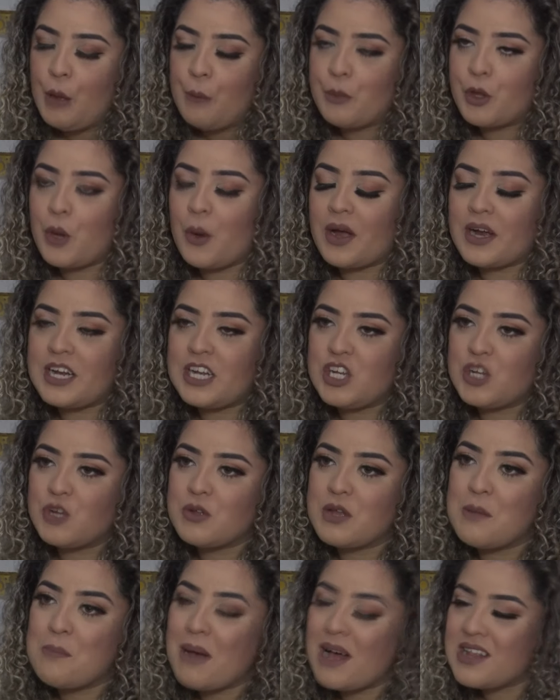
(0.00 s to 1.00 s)
Porque eu acredito
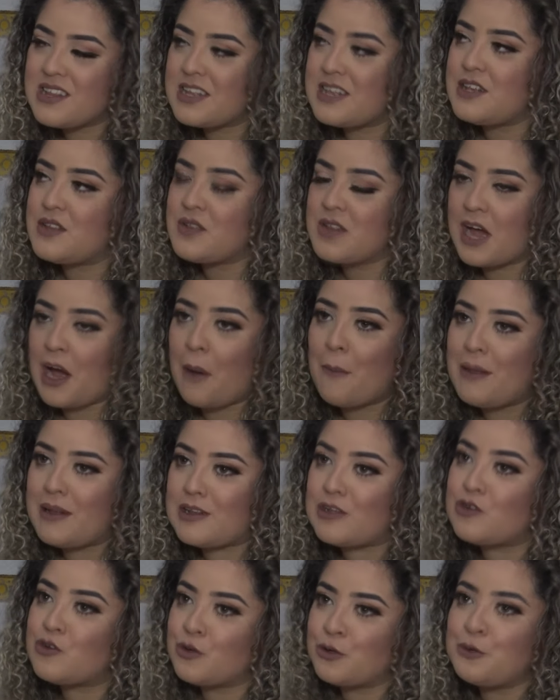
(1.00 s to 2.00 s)
que passa isso na
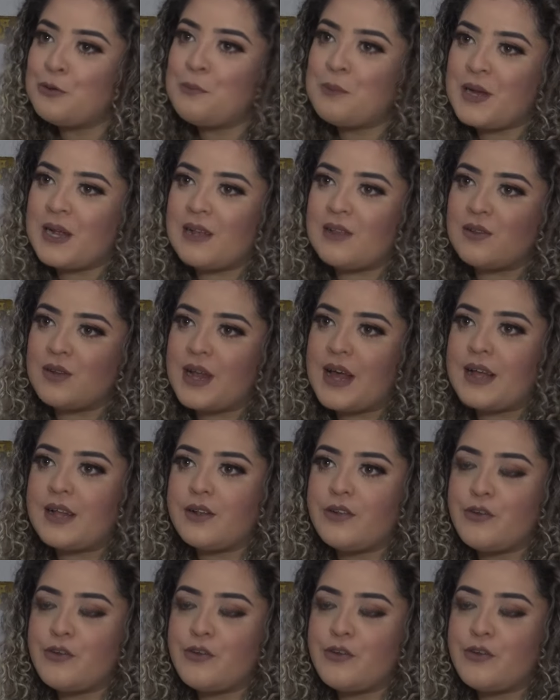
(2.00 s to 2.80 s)
cabeça de todo preso, né?